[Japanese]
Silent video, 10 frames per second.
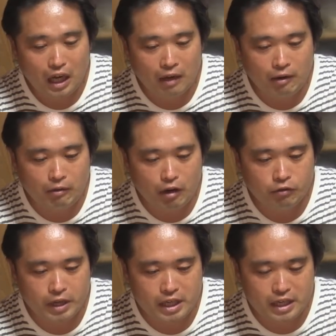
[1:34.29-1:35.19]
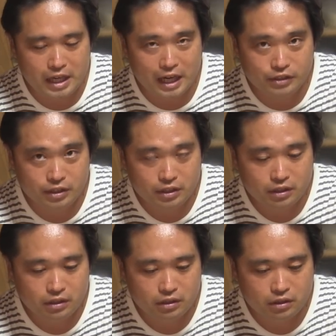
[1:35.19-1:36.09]
泡は上に逃がす。
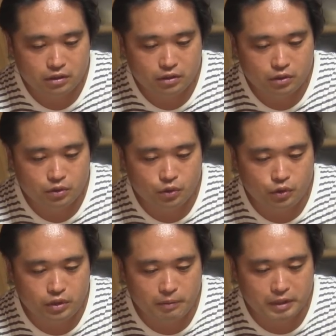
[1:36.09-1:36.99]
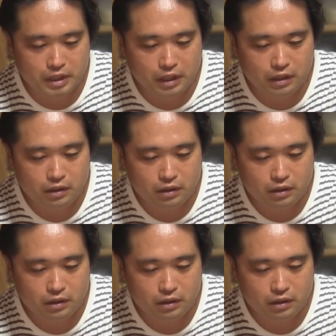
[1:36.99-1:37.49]
そう言ってましたね。